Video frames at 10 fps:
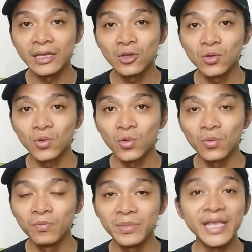
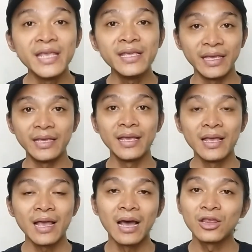itu tinggi
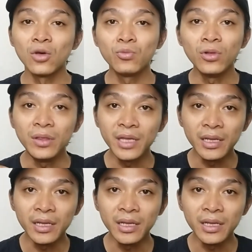ataupun